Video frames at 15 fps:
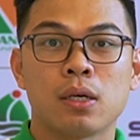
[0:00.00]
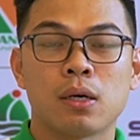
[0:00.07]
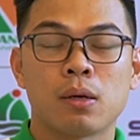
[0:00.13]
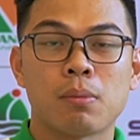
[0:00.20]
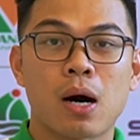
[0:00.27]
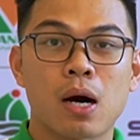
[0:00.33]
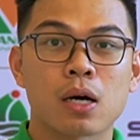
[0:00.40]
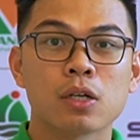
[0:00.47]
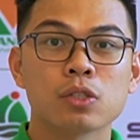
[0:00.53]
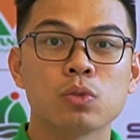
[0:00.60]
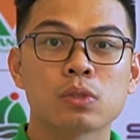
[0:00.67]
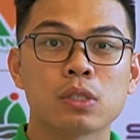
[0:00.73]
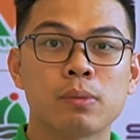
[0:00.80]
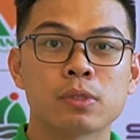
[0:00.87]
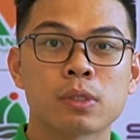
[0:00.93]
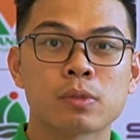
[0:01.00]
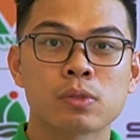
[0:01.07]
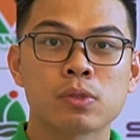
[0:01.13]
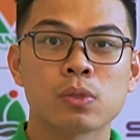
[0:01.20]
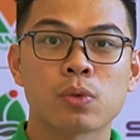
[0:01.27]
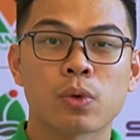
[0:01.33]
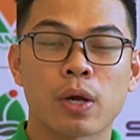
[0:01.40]
à, mở các trung tâm chăm
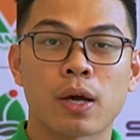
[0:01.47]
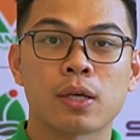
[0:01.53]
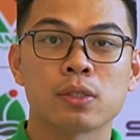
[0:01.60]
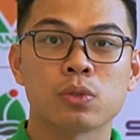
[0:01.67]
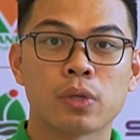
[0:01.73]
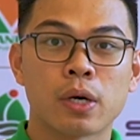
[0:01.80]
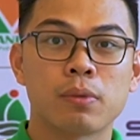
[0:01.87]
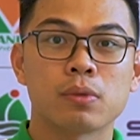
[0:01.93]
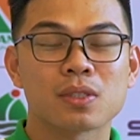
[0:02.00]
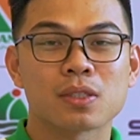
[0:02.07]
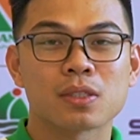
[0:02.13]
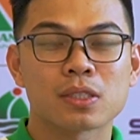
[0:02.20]
sóc sức khỏe chủ động